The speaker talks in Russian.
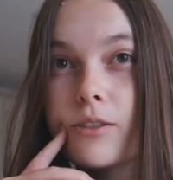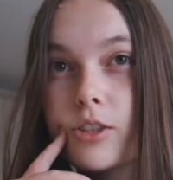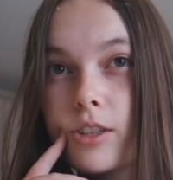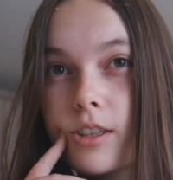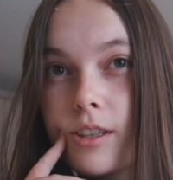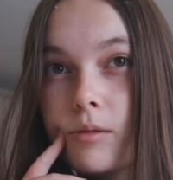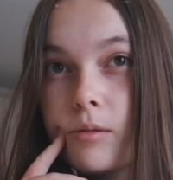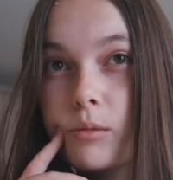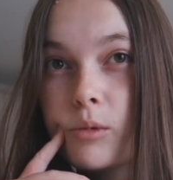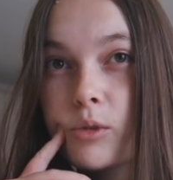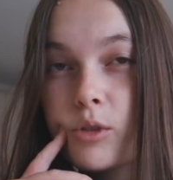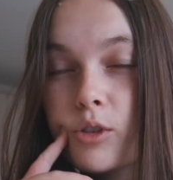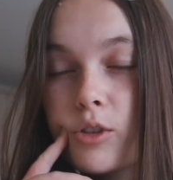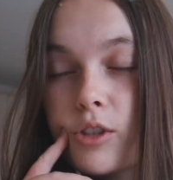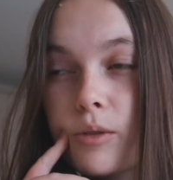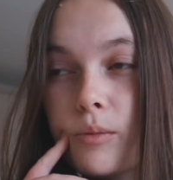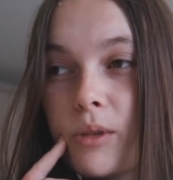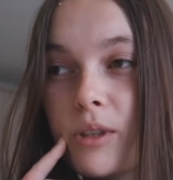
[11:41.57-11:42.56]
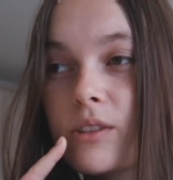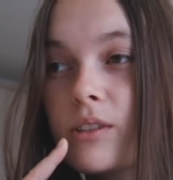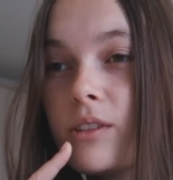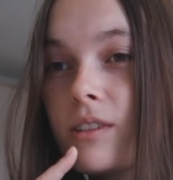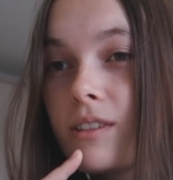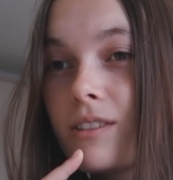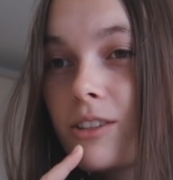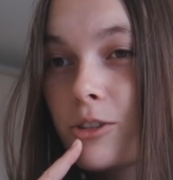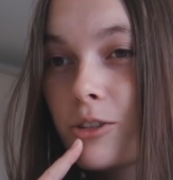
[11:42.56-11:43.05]
Вчера я вам немножечко
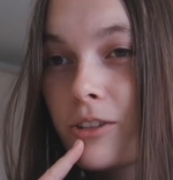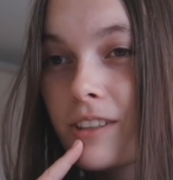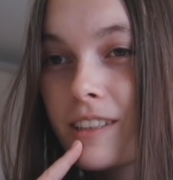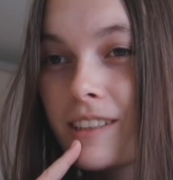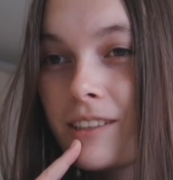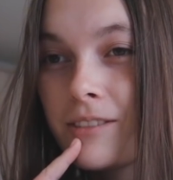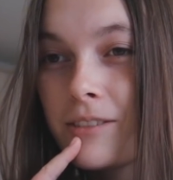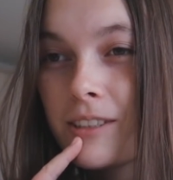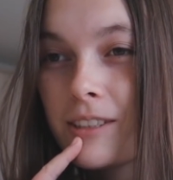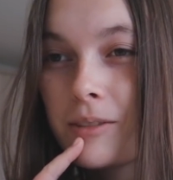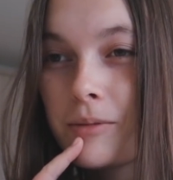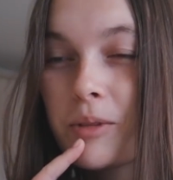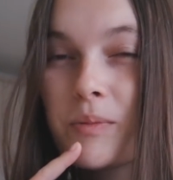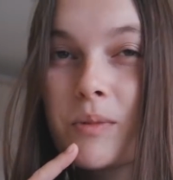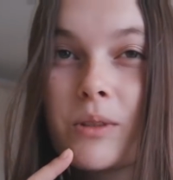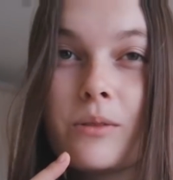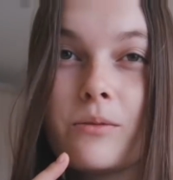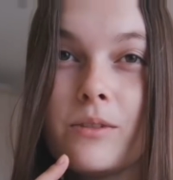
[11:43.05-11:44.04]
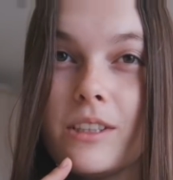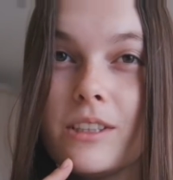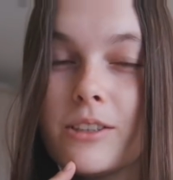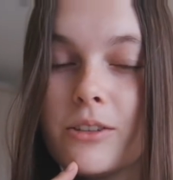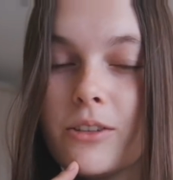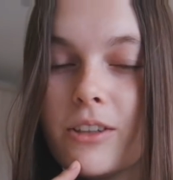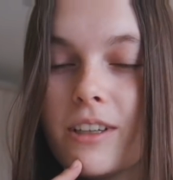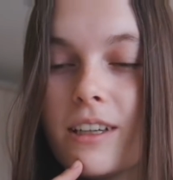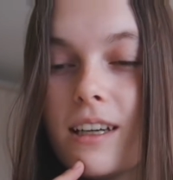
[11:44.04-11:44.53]
поныла насчет активности под моим
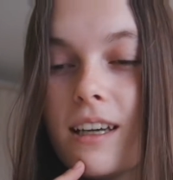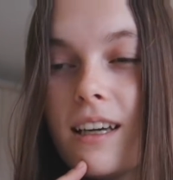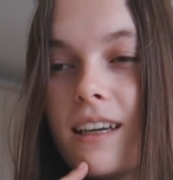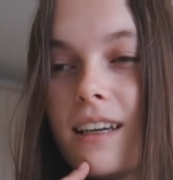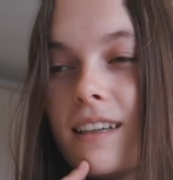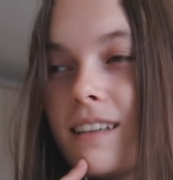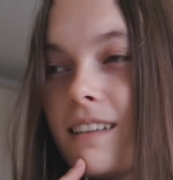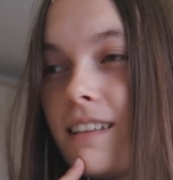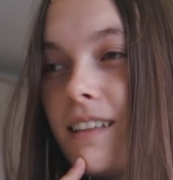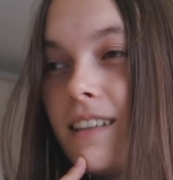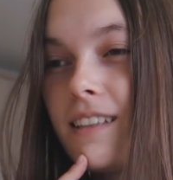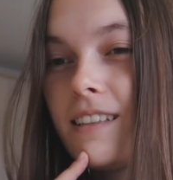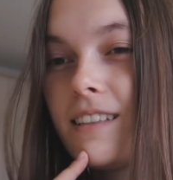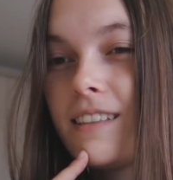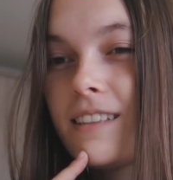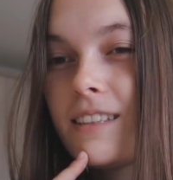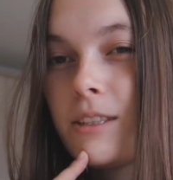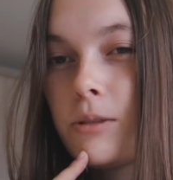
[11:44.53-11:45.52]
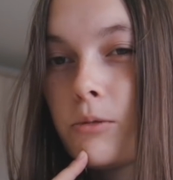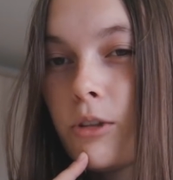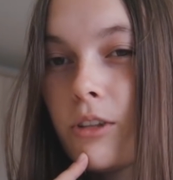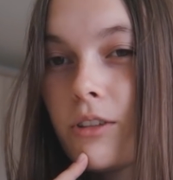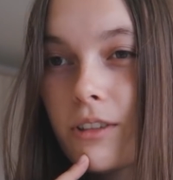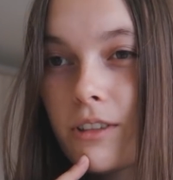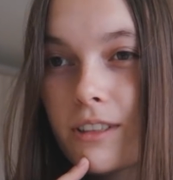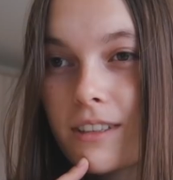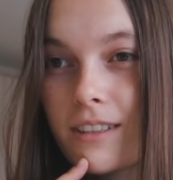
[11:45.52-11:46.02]
видео, и
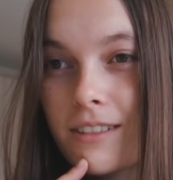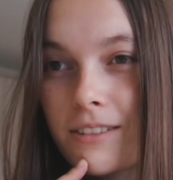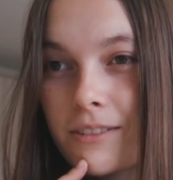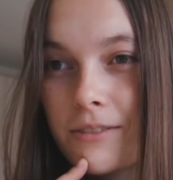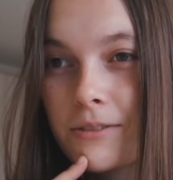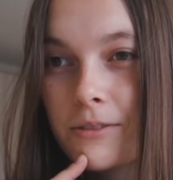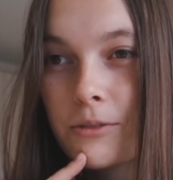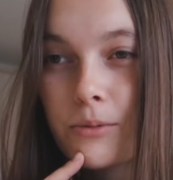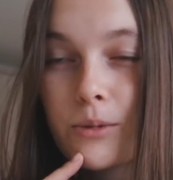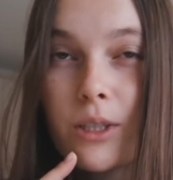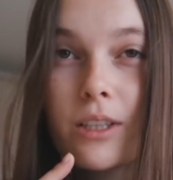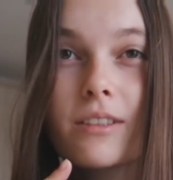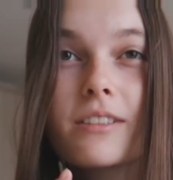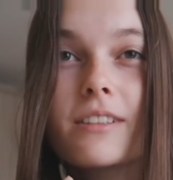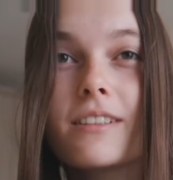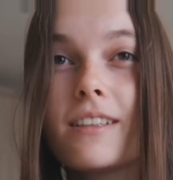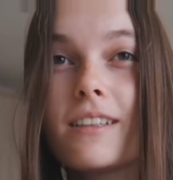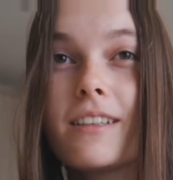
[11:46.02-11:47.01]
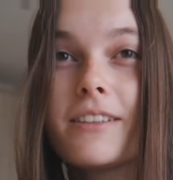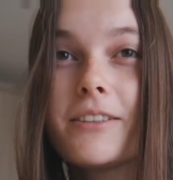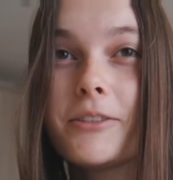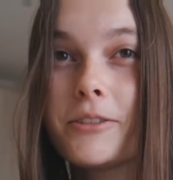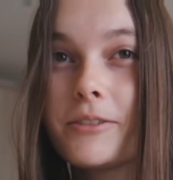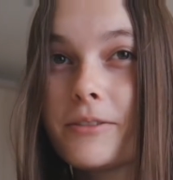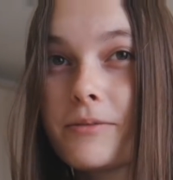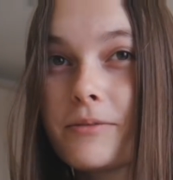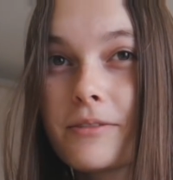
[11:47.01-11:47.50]
сегодня у меня на
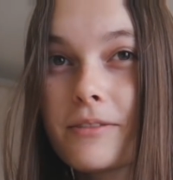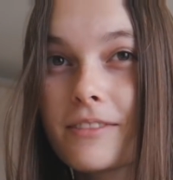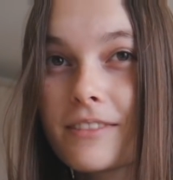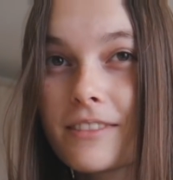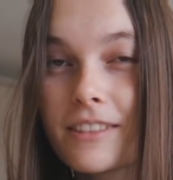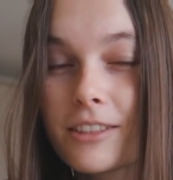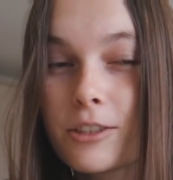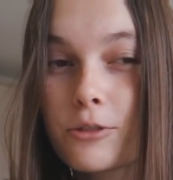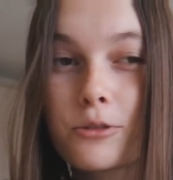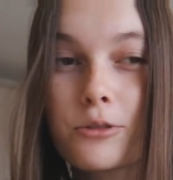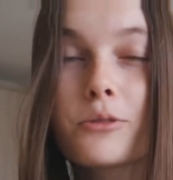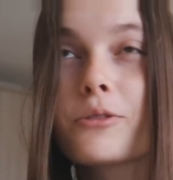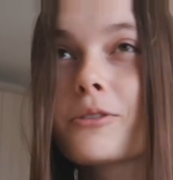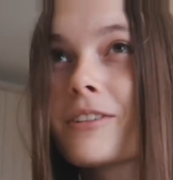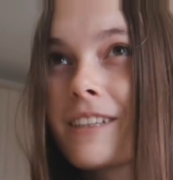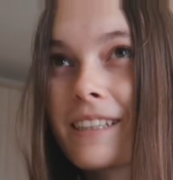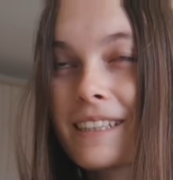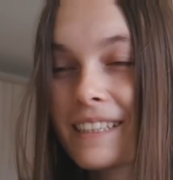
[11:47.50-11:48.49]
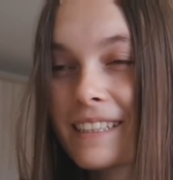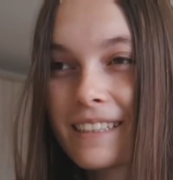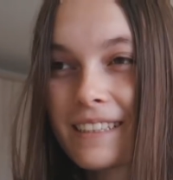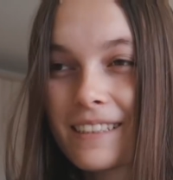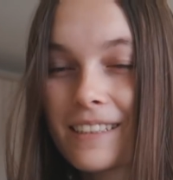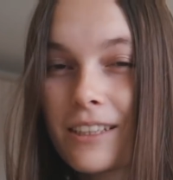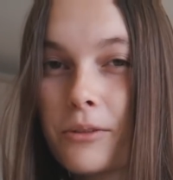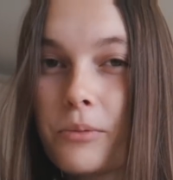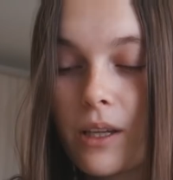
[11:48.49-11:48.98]
канале стукнуло, так
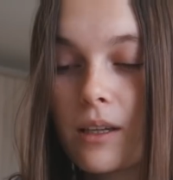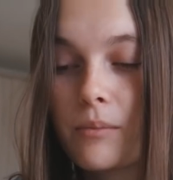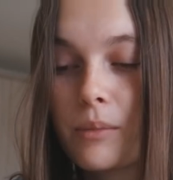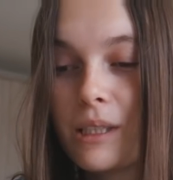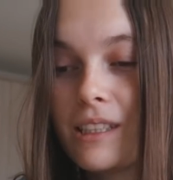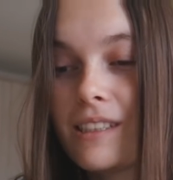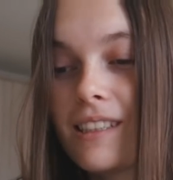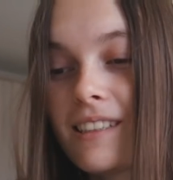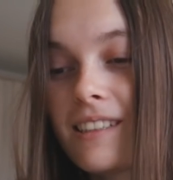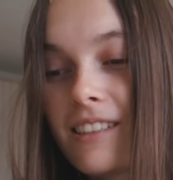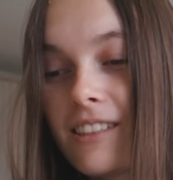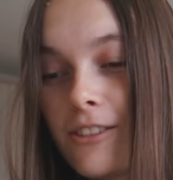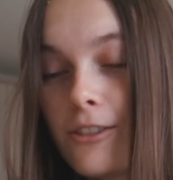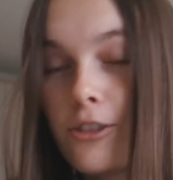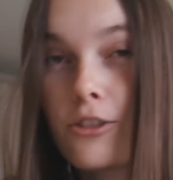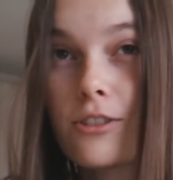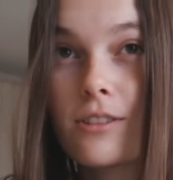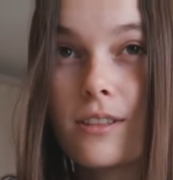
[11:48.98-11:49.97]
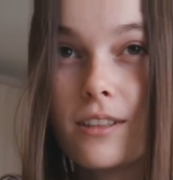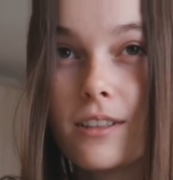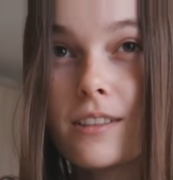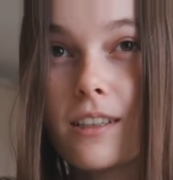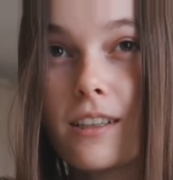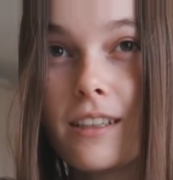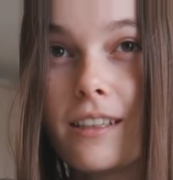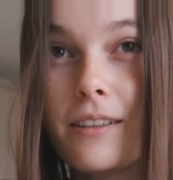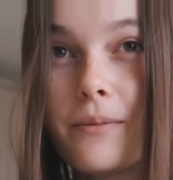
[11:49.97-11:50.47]
сказать, 50 э, тысяч
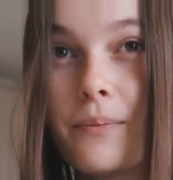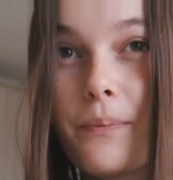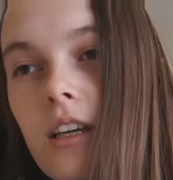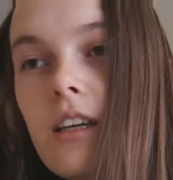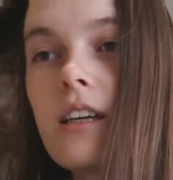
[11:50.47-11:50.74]
зрителей.